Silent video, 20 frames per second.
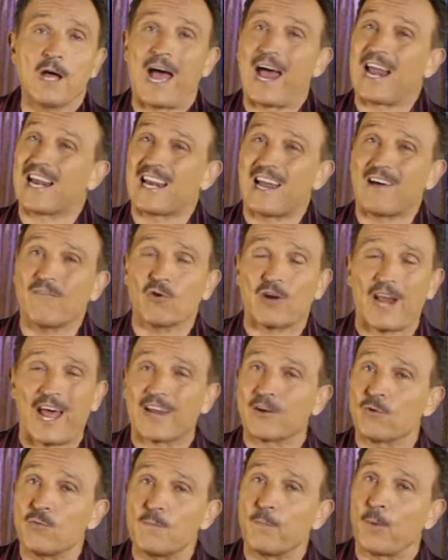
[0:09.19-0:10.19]
a
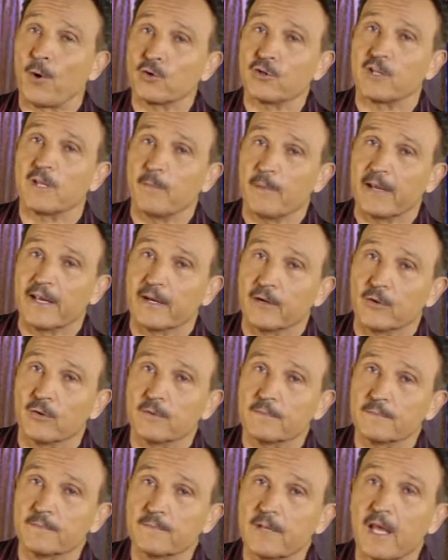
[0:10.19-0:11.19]
lavorare un po' di
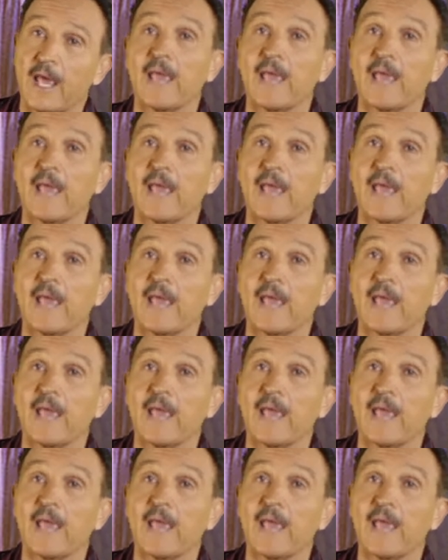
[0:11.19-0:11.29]
meno.